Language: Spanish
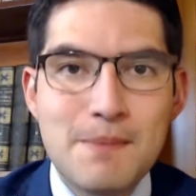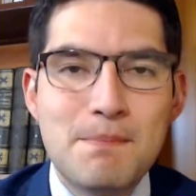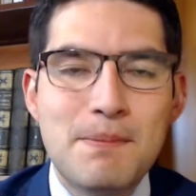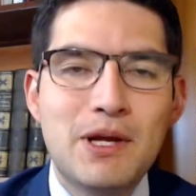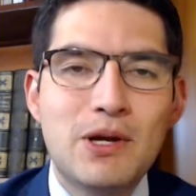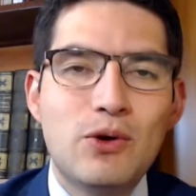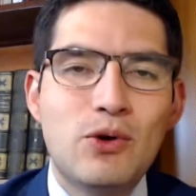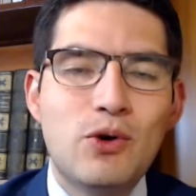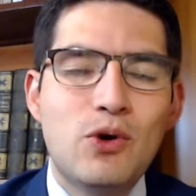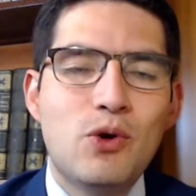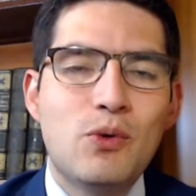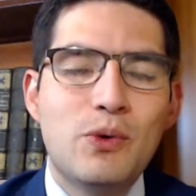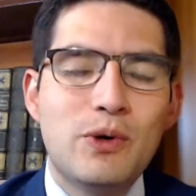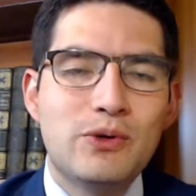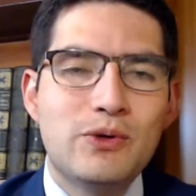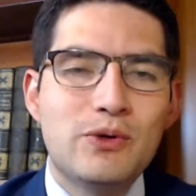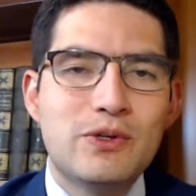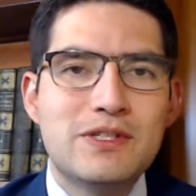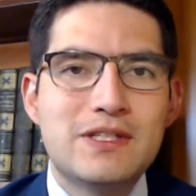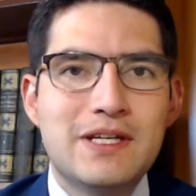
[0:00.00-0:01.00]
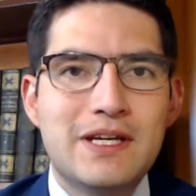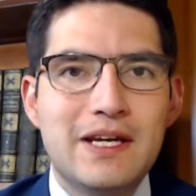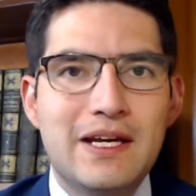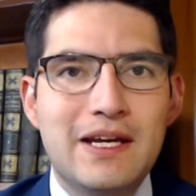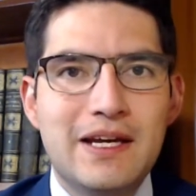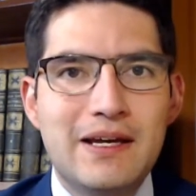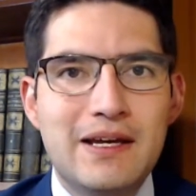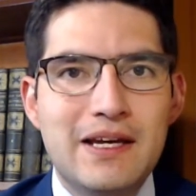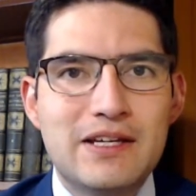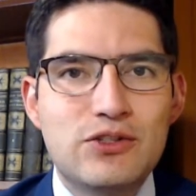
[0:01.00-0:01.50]
pero lo bueno es
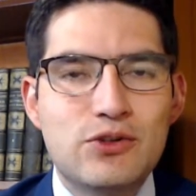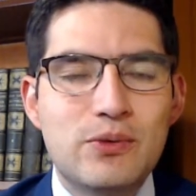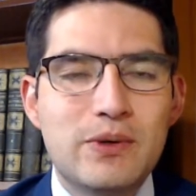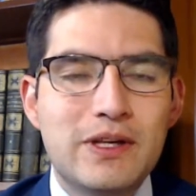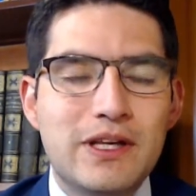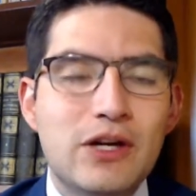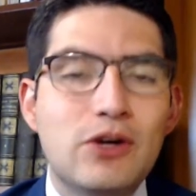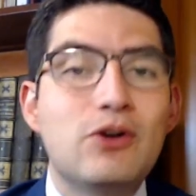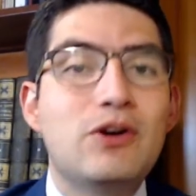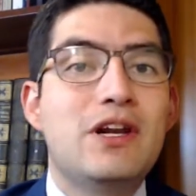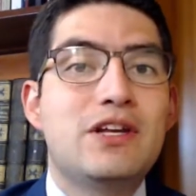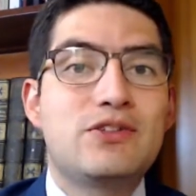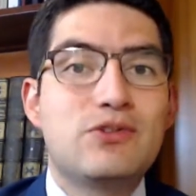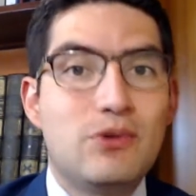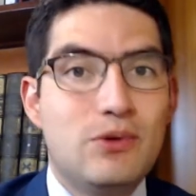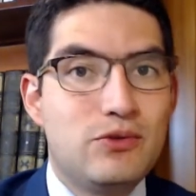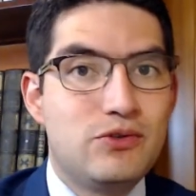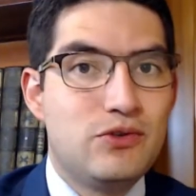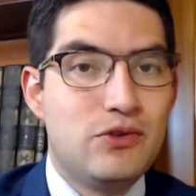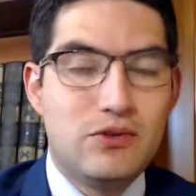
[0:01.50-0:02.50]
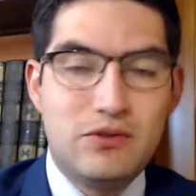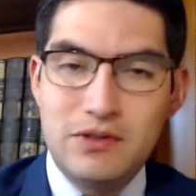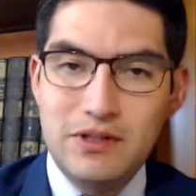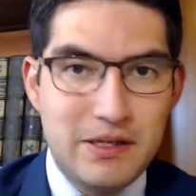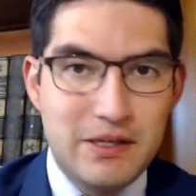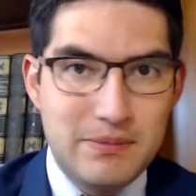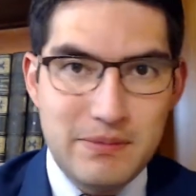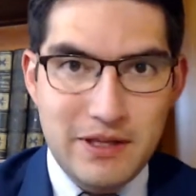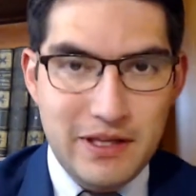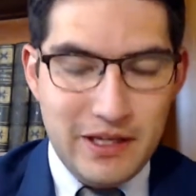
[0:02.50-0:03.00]
que eso viene con la solución de
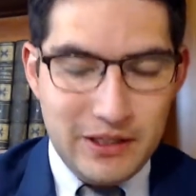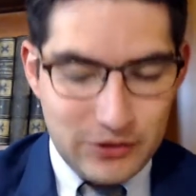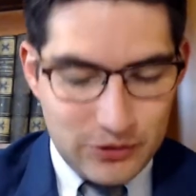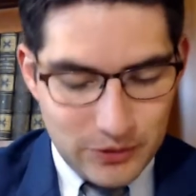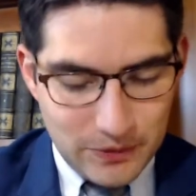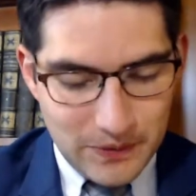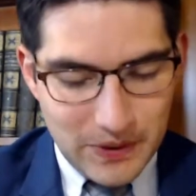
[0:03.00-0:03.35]
inmediato.